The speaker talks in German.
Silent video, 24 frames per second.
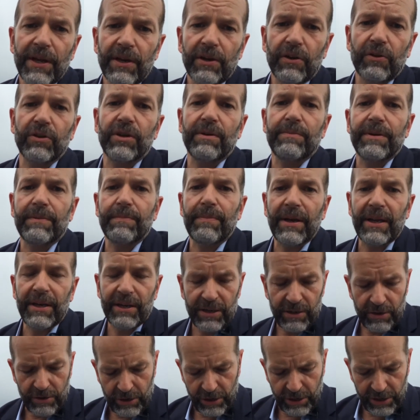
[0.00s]
oder mit
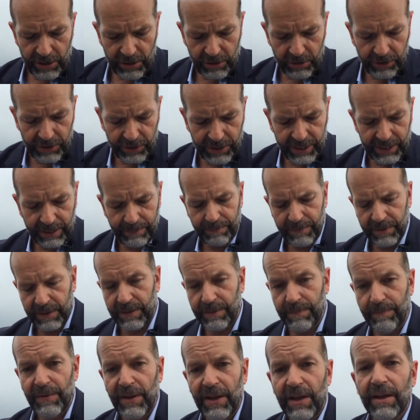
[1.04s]
Blended Learning Konzepten.